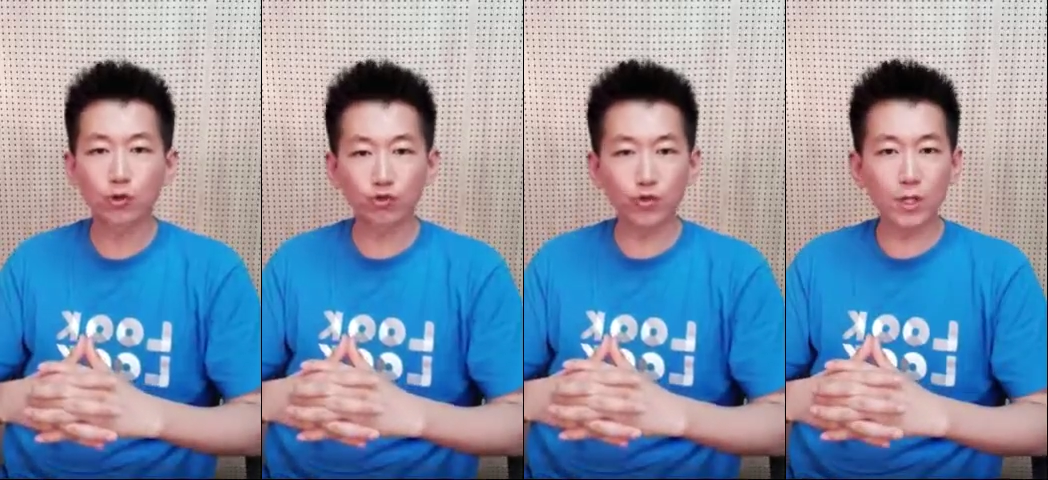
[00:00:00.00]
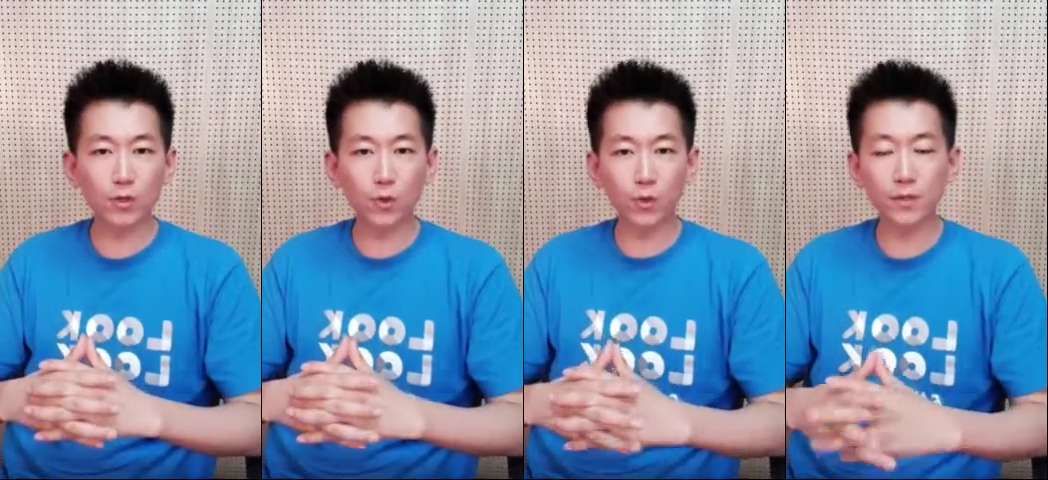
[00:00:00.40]

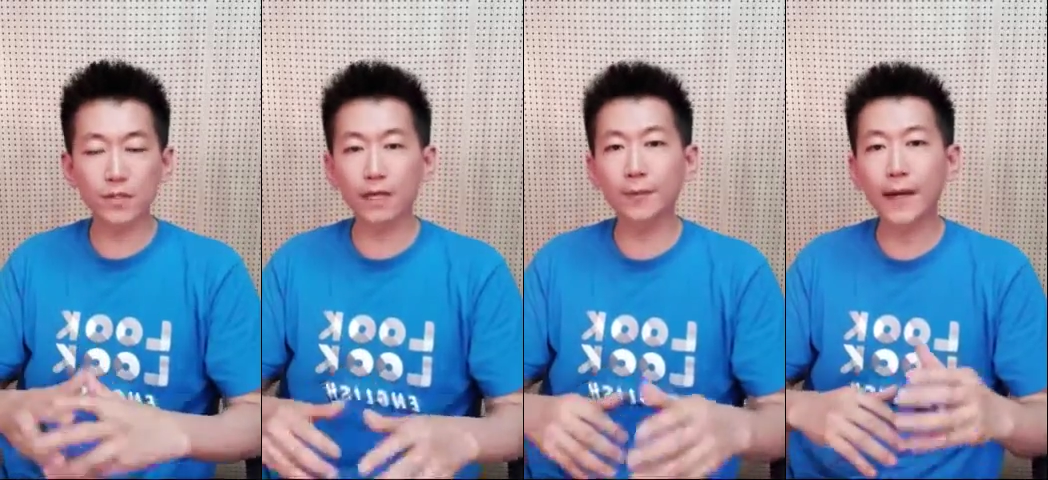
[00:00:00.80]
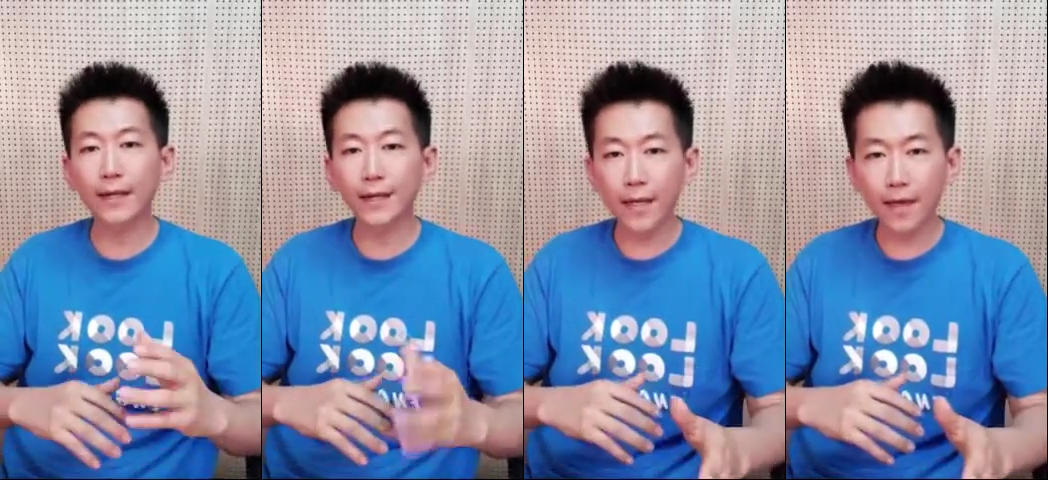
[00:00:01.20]
구체적으로 그 사람에
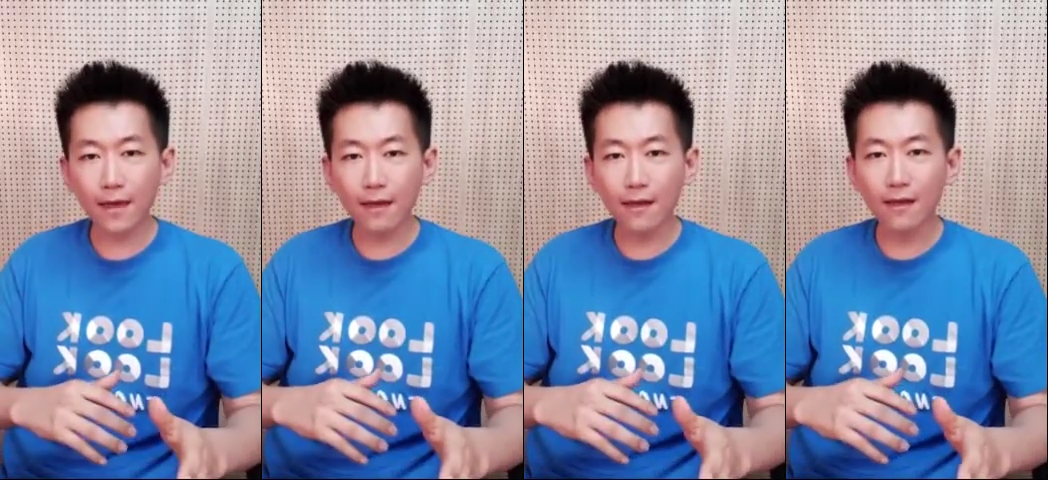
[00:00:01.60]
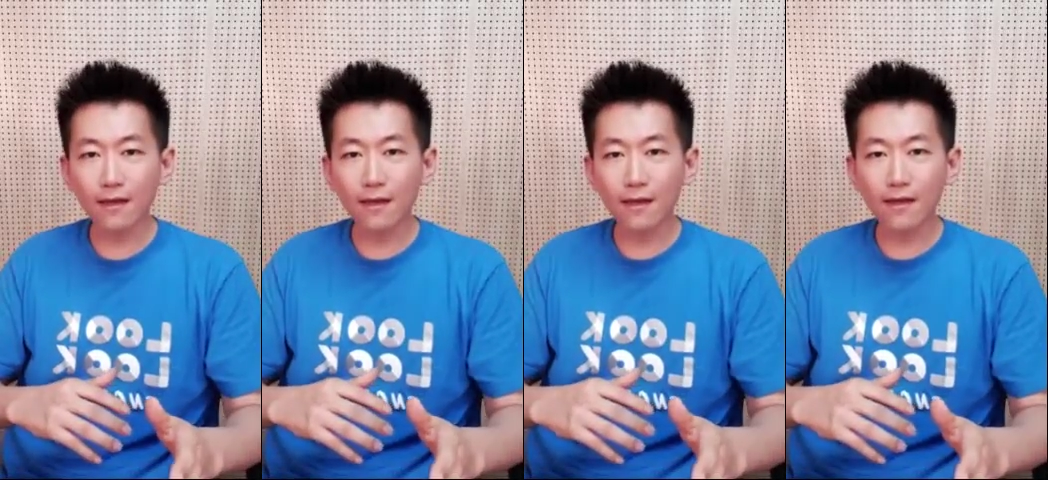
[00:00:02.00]
맞게
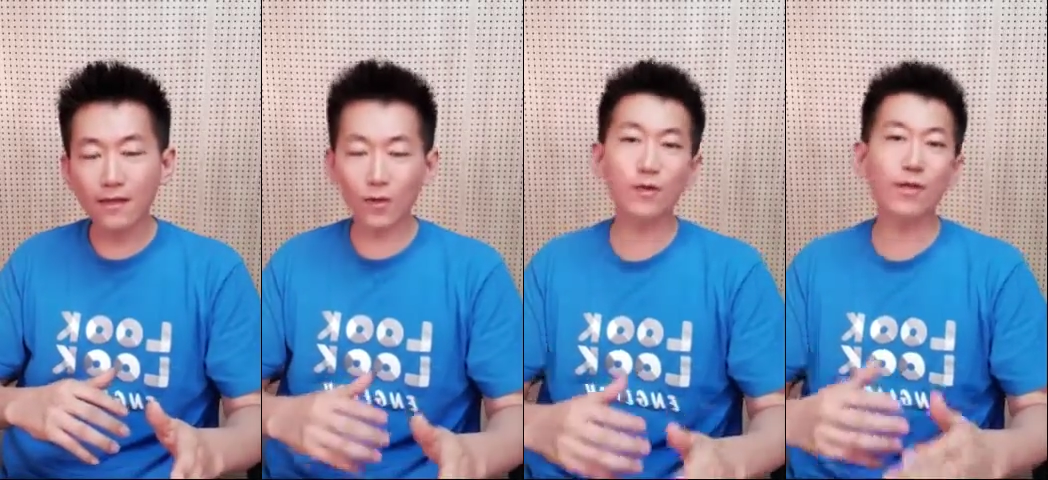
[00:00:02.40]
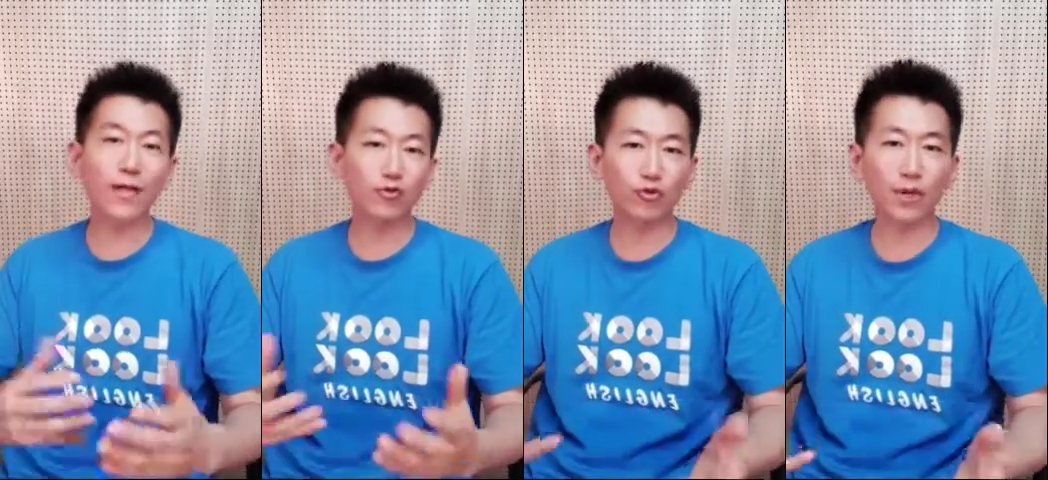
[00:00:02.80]

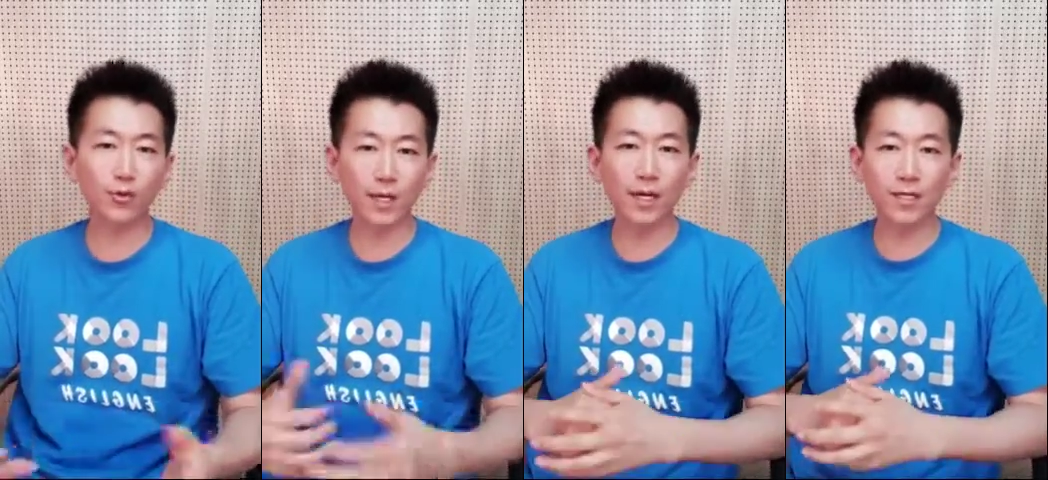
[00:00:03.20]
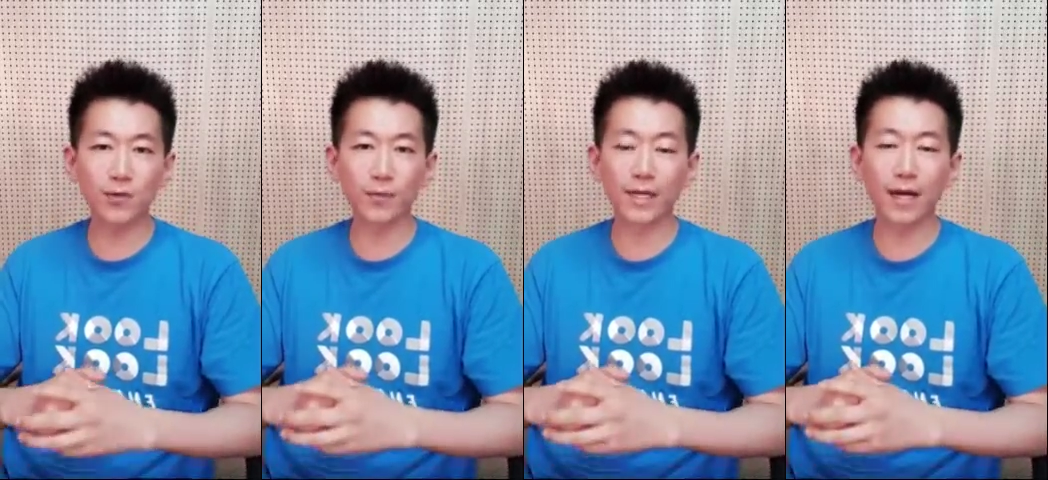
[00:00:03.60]
설계해 준다고
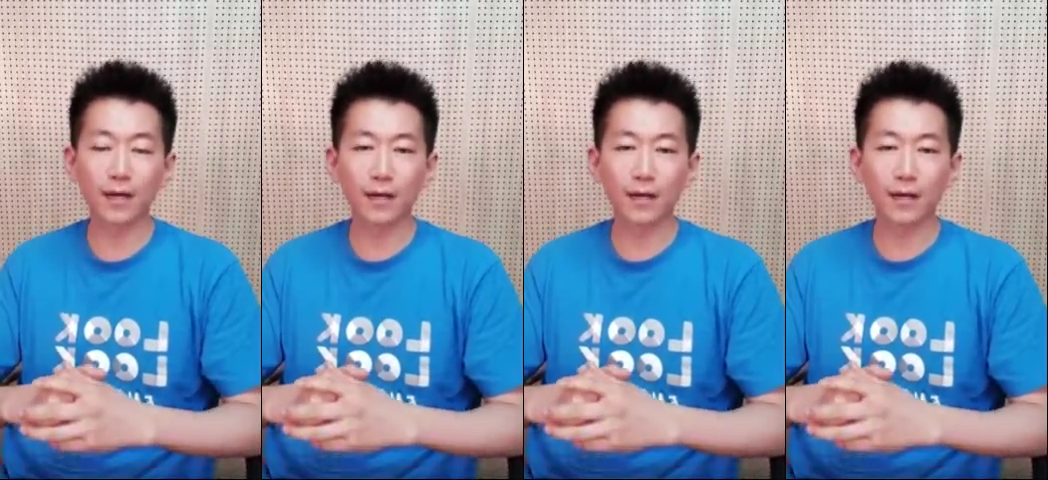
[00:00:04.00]
생각하시면 됩니다.